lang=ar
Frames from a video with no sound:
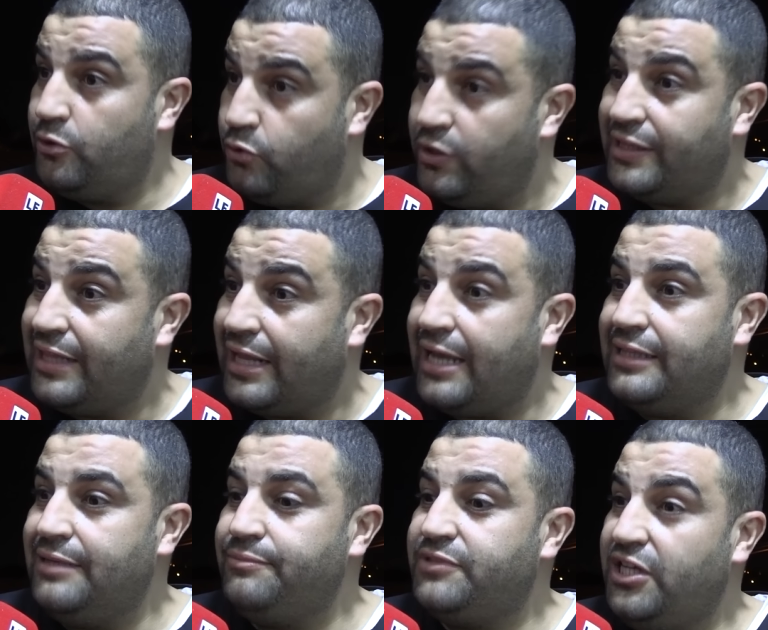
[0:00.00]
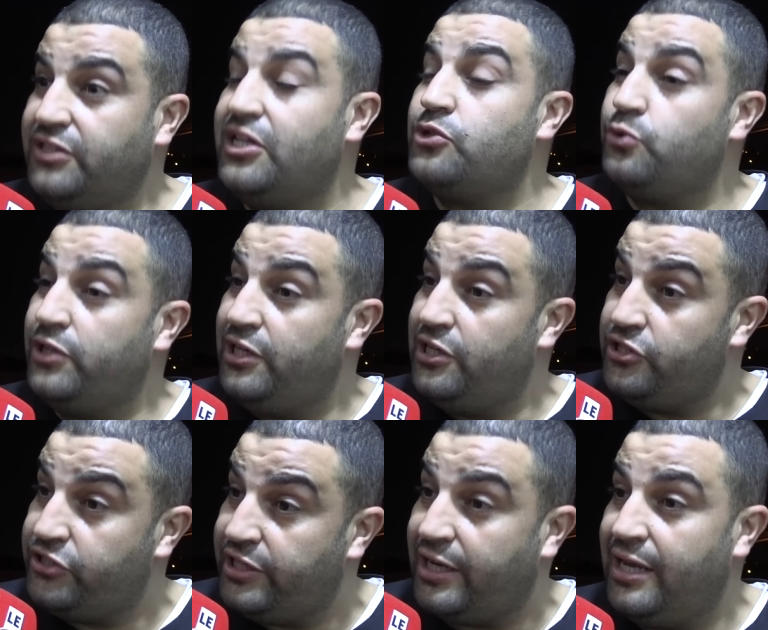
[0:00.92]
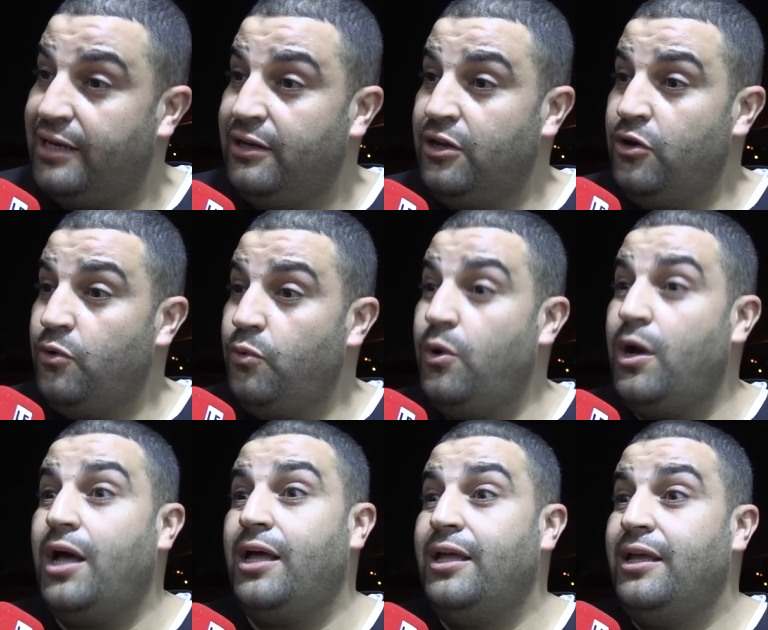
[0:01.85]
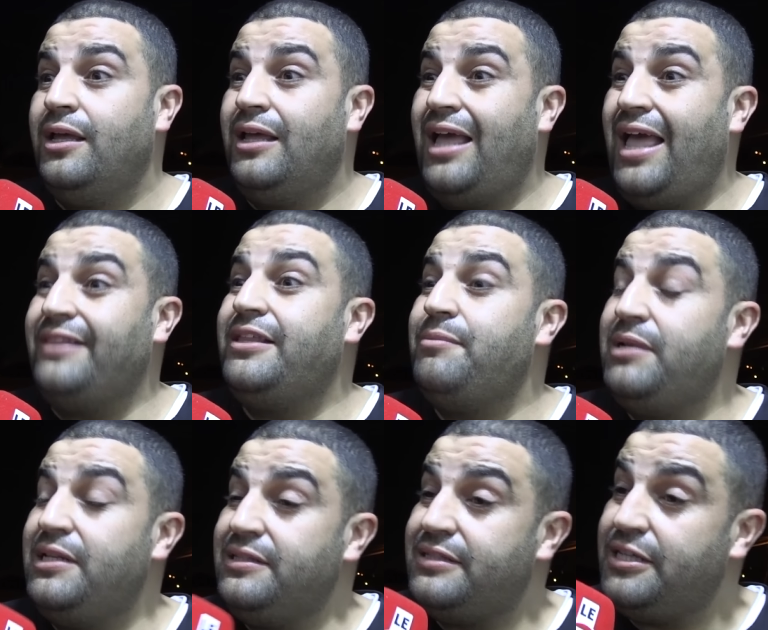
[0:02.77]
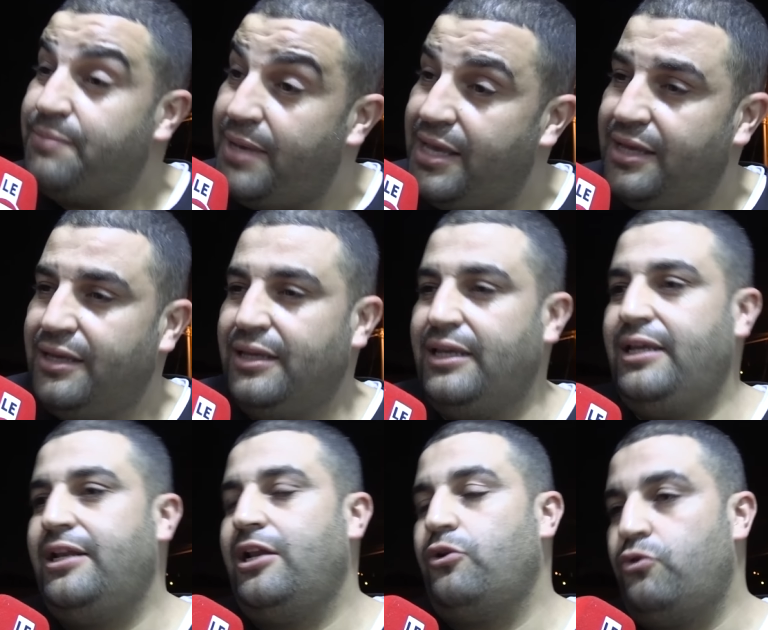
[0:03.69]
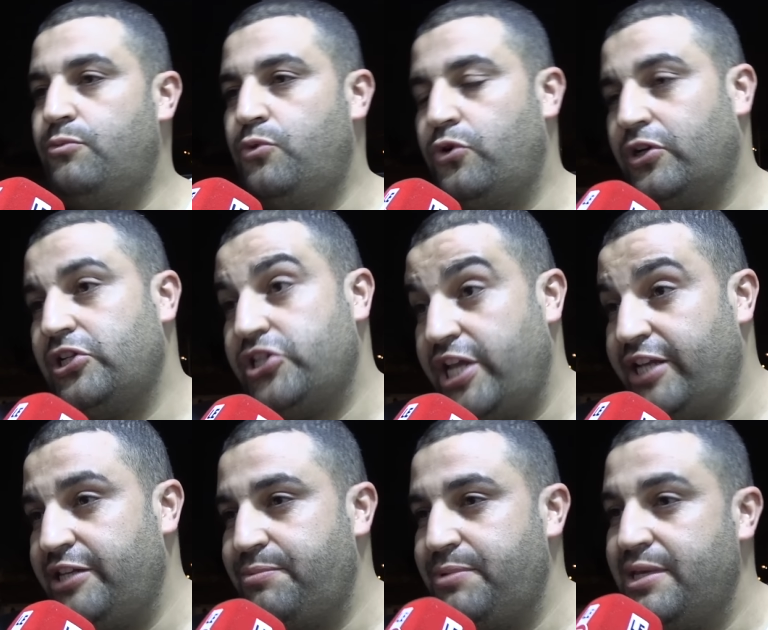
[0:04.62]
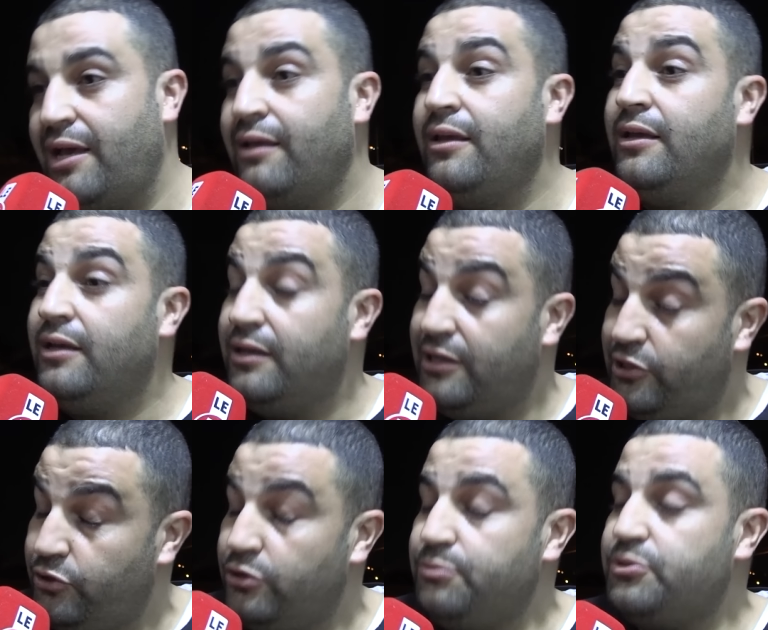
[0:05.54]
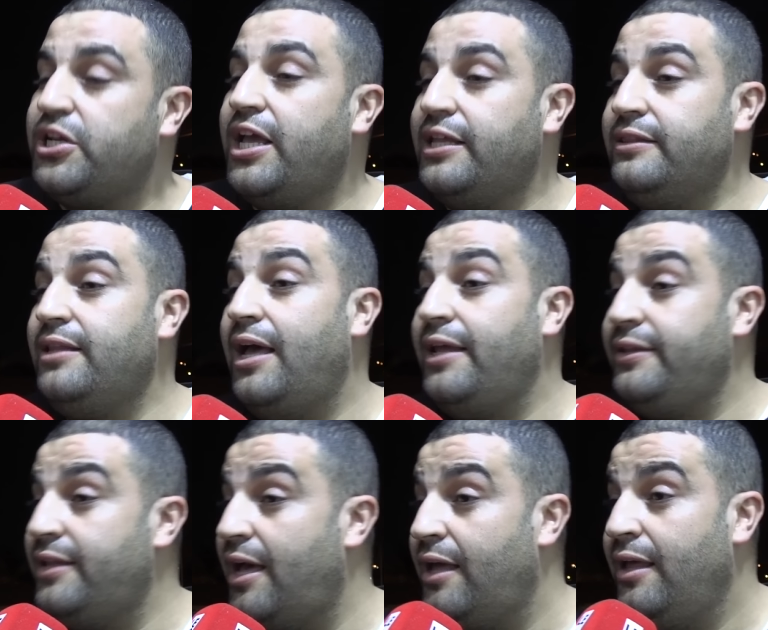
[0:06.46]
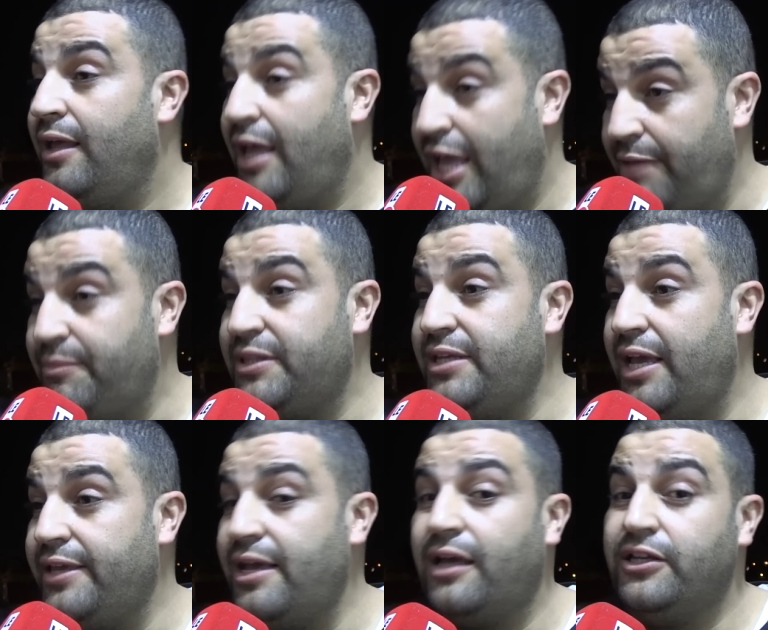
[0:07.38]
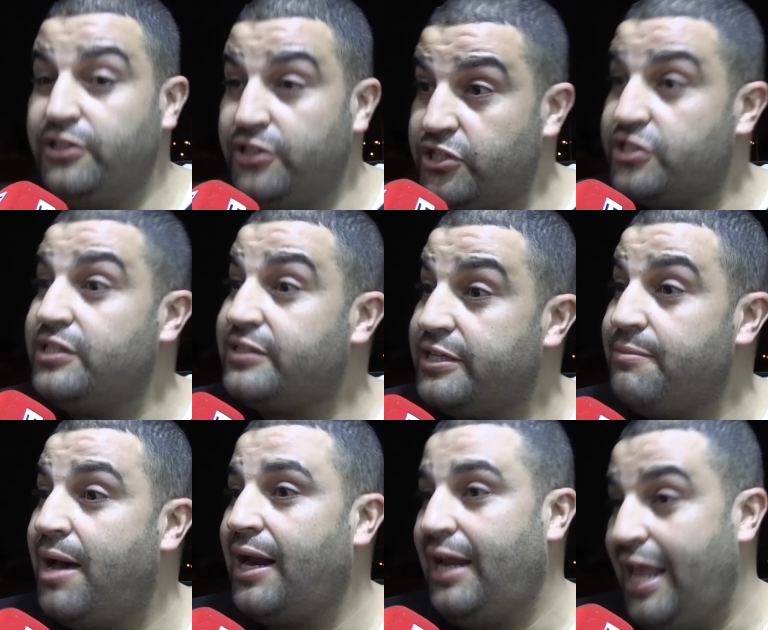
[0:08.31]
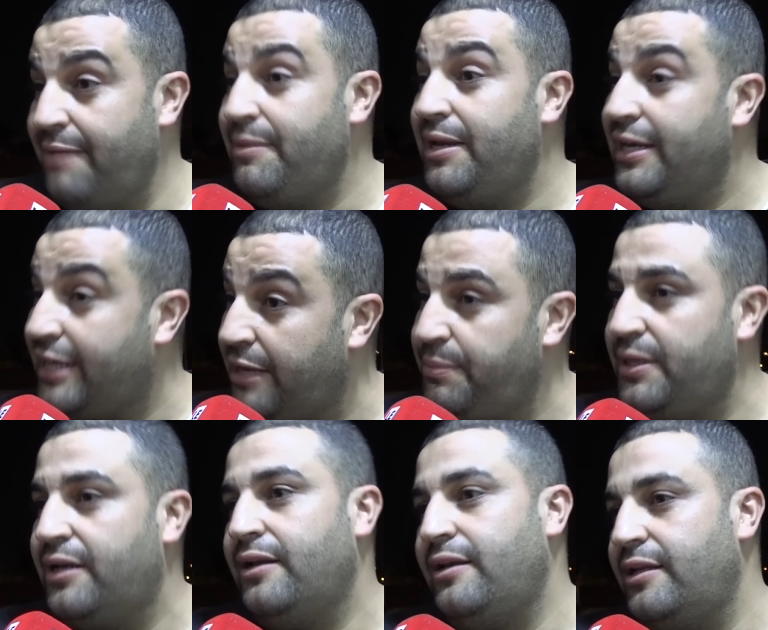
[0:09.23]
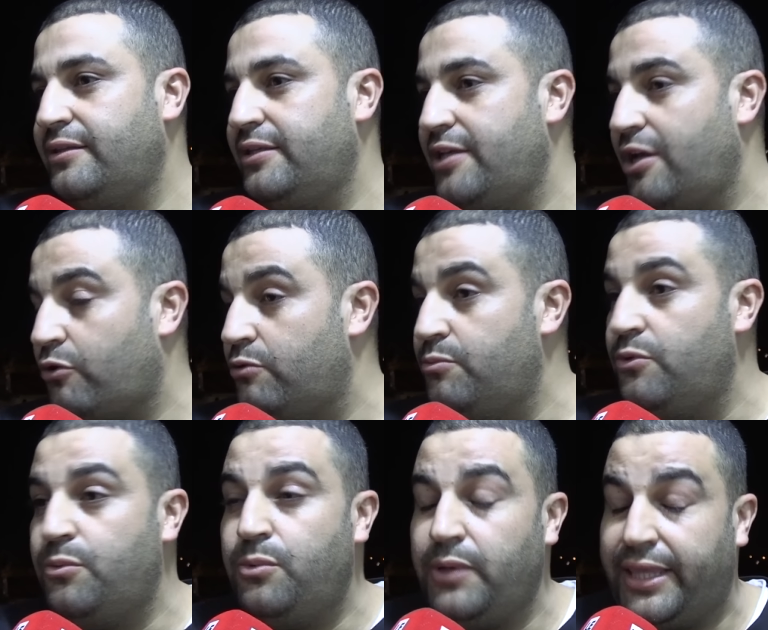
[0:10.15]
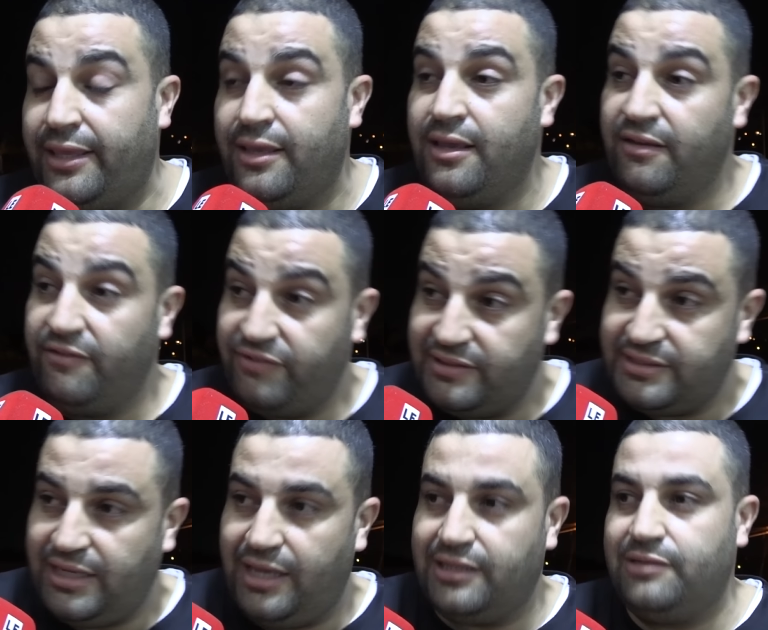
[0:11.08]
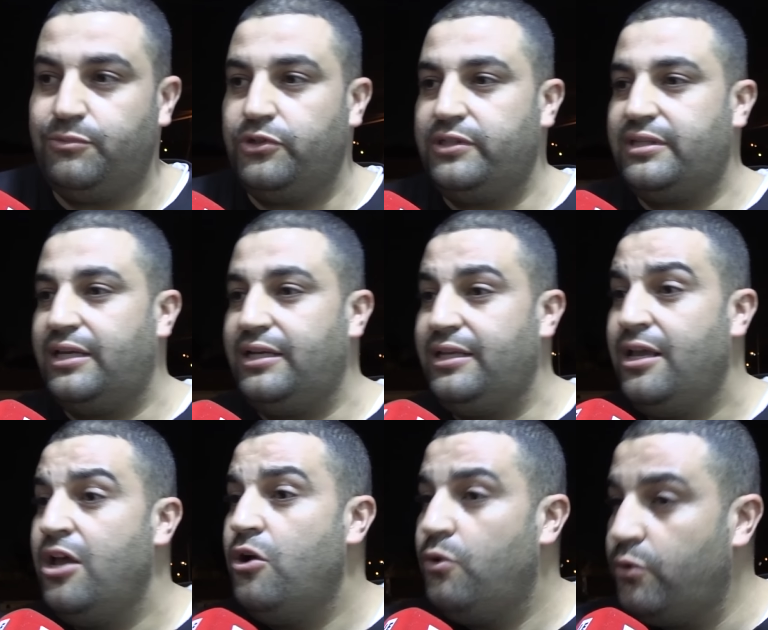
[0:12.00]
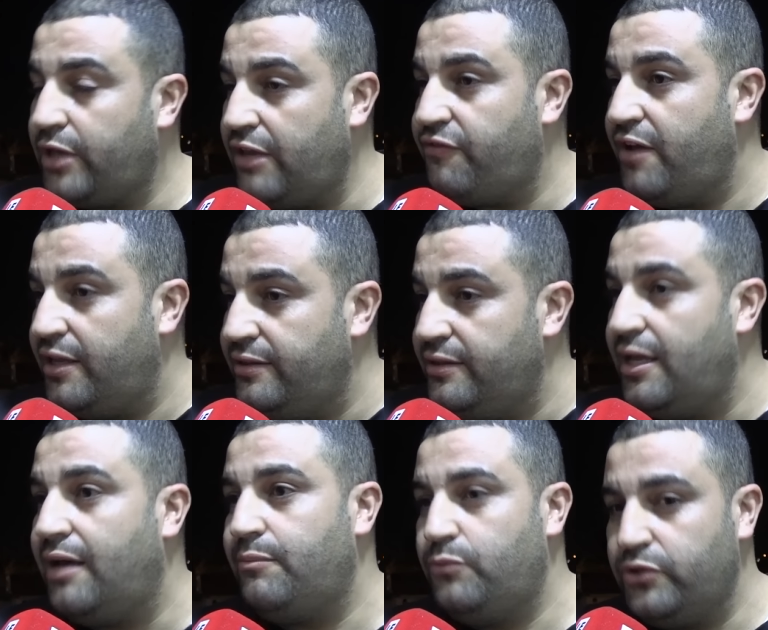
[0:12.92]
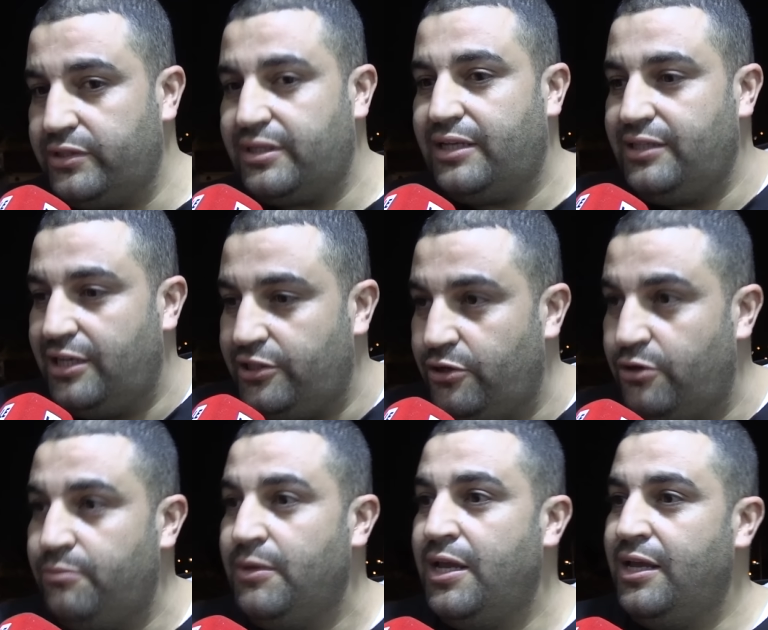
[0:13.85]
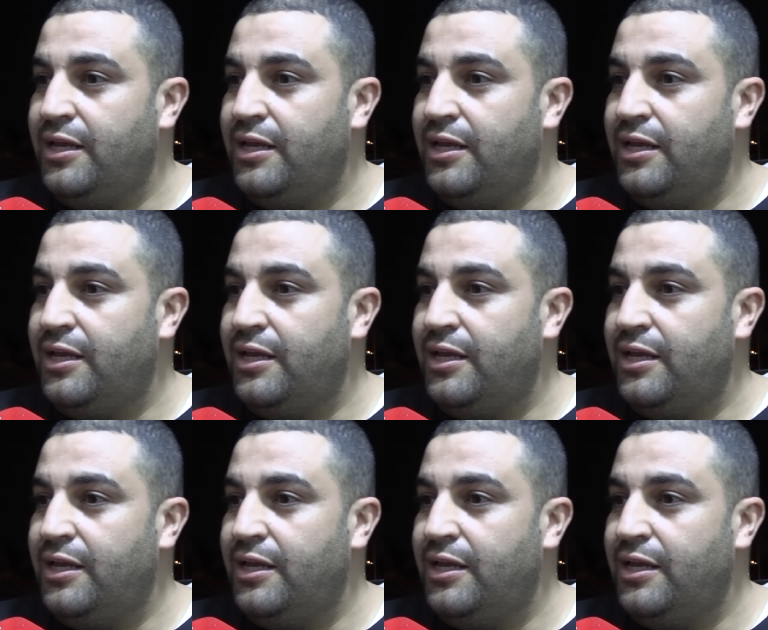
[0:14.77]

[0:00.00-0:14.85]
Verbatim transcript: كرة القدم تحتاج إلى الاشتغال وعدم الانتباه إلى الأمور الجانبية اليوم شاهدنا أن احمد يحيى يجني ثمار العمل الكبير الذي يقوم به في الاتحاد الموريتاني وكيف ان موريتانيا اليوم